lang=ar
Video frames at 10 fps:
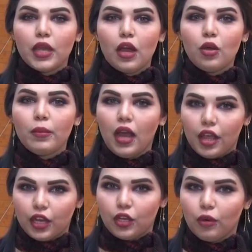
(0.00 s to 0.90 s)
وياكم
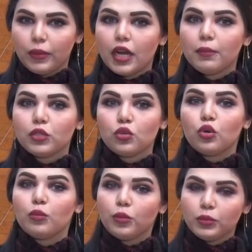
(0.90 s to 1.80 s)
الهبة اليوم يا رب
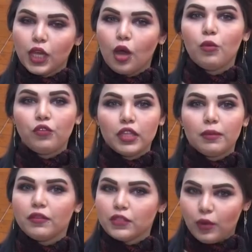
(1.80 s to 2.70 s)
تكون ممتعة ومفيدة
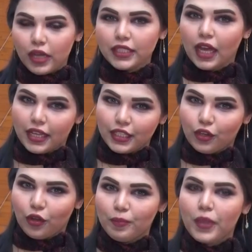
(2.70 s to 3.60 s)
بنفس الوقت كانت
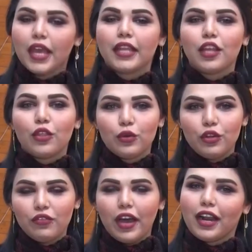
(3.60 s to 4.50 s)
لكم
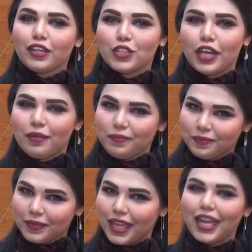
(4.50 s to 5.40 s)
انتظروني في فقرات جاية
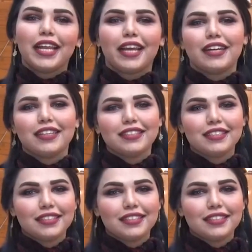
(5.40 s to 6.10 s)
إلى اللقاء